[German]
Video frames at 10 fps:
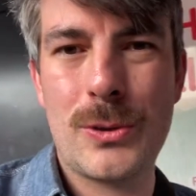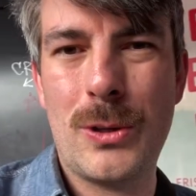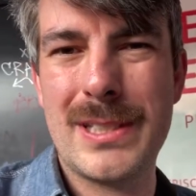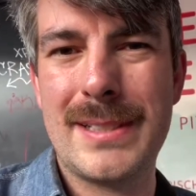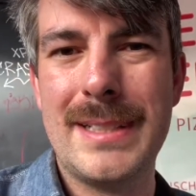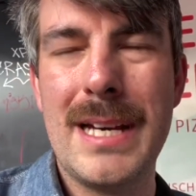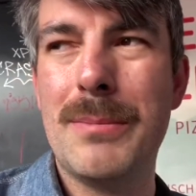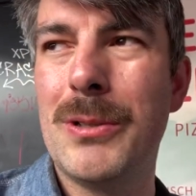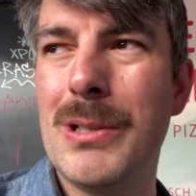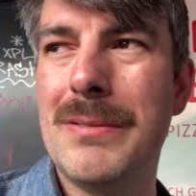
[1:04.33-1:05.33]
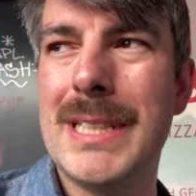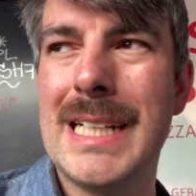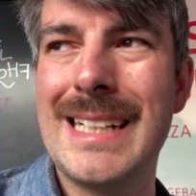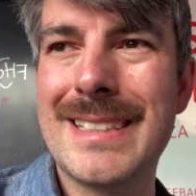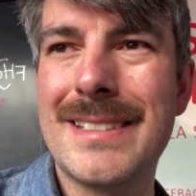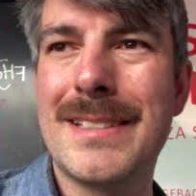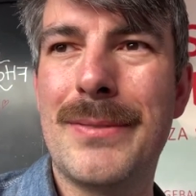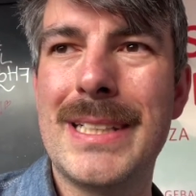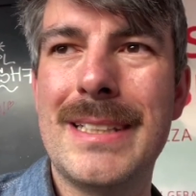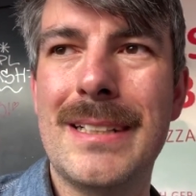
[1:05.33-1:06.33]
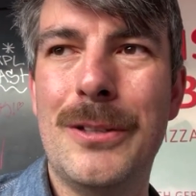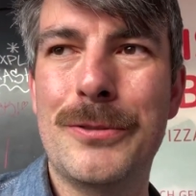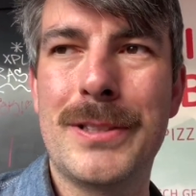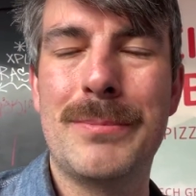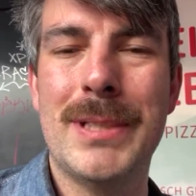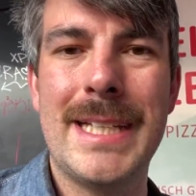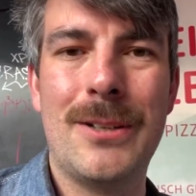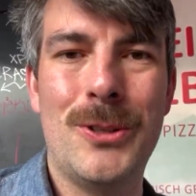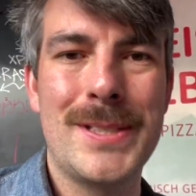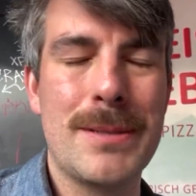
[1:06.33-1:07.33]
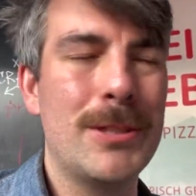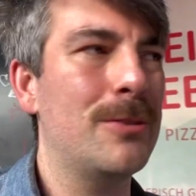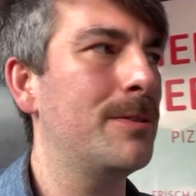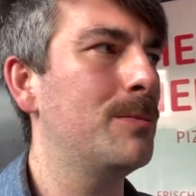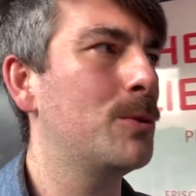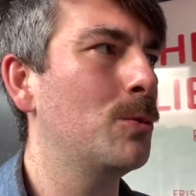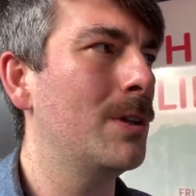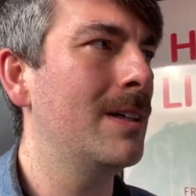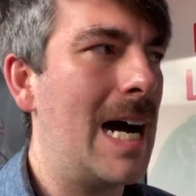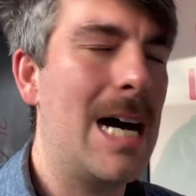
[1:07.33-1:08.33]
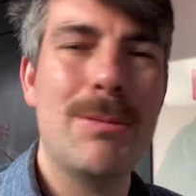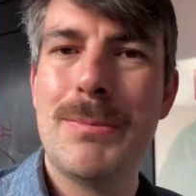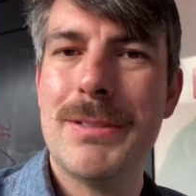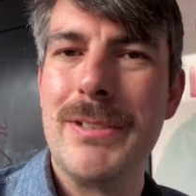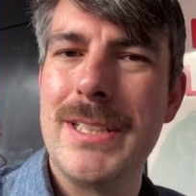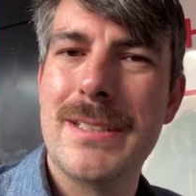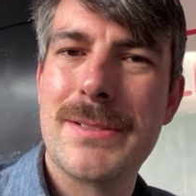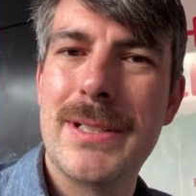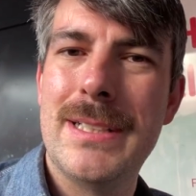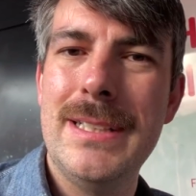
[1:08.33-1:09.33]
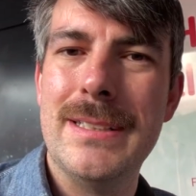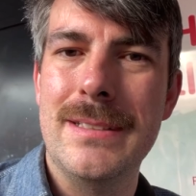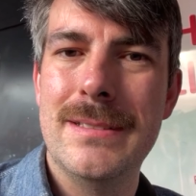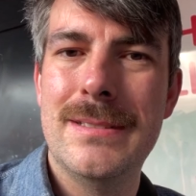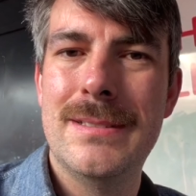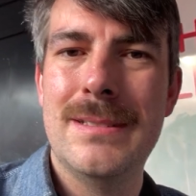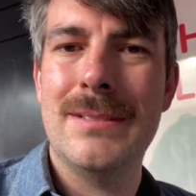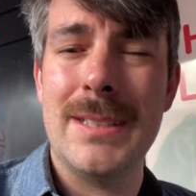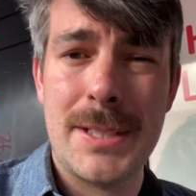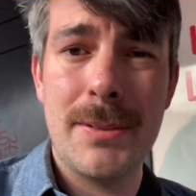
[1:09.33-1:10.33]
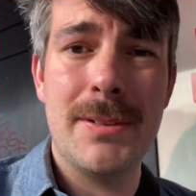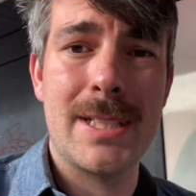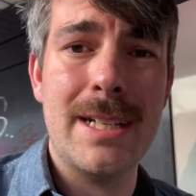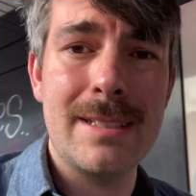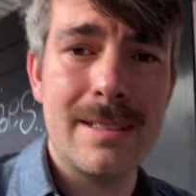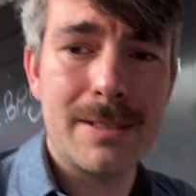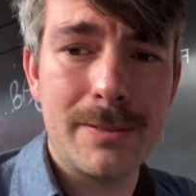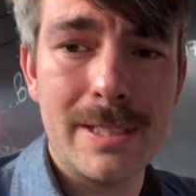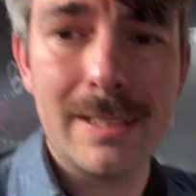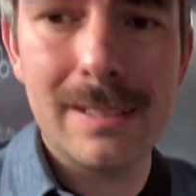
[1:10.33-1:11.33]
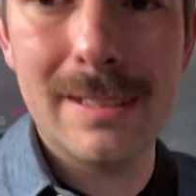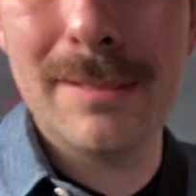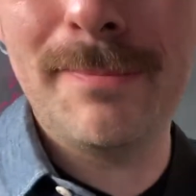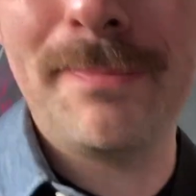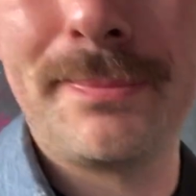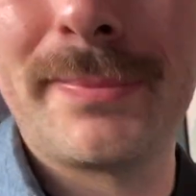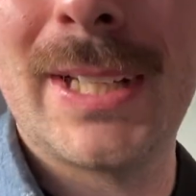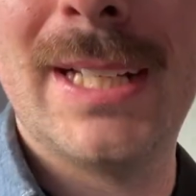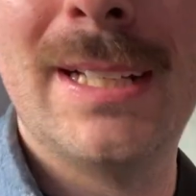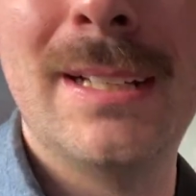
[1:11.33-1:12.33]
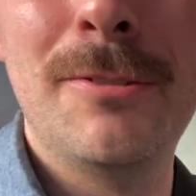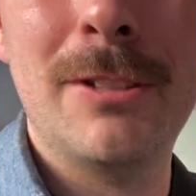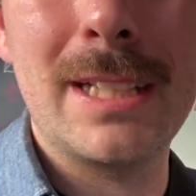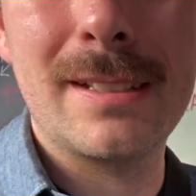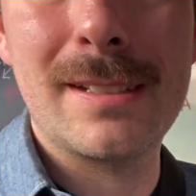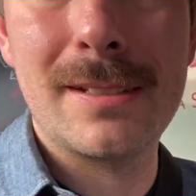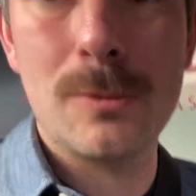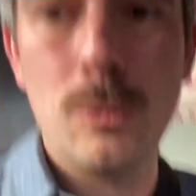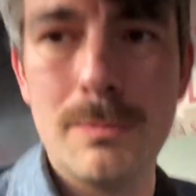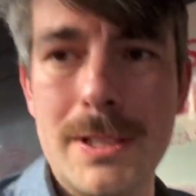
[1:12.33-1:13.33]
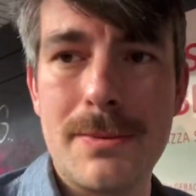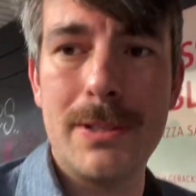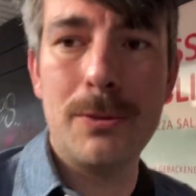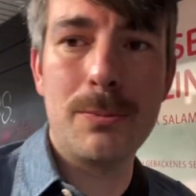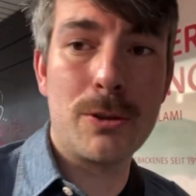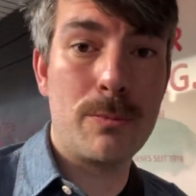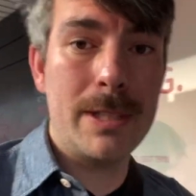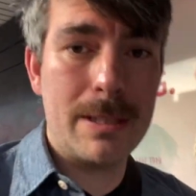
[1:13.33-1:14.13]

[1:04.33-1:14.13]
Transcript: Thorsten Nährbauer, war der letzte Zweitliga-Auftritt mit Erol Sabanov im Tor. Aber man war in der zweiten Liga. Und das will was heißen. Deswegen, ähm, vielleicht ist das ein Omen, dass wir in Duisburg spielen.